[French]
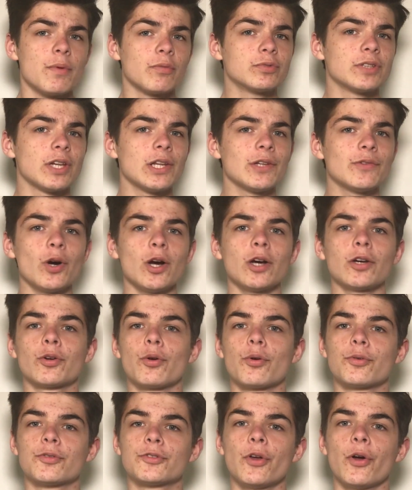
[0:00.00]
Mais vous allez voir
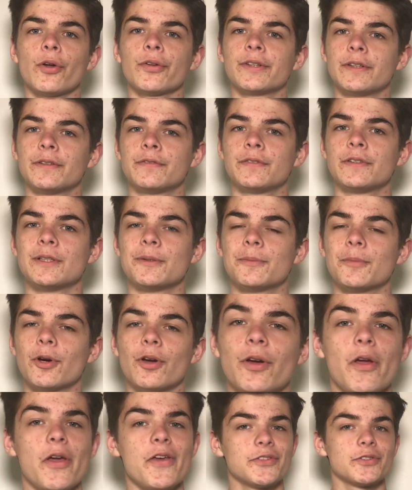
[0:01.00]
que le Thor des
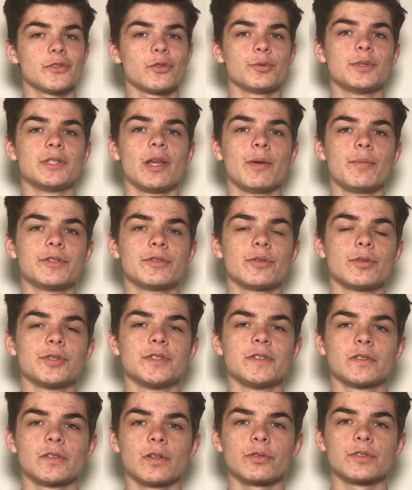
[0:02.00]
films et celui de la
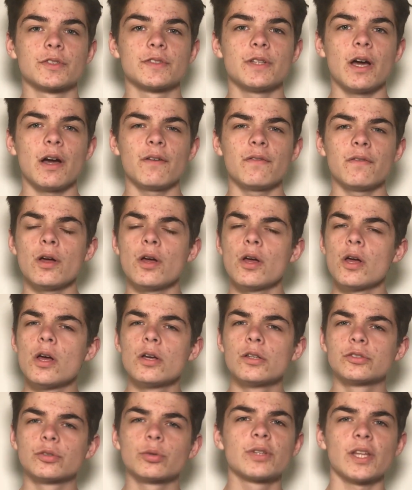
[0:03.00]
mythologie scandinave
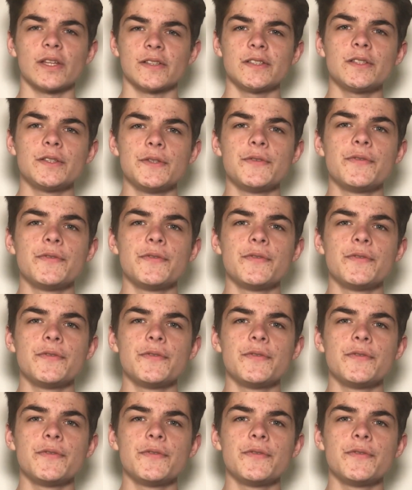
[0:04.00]
sont assez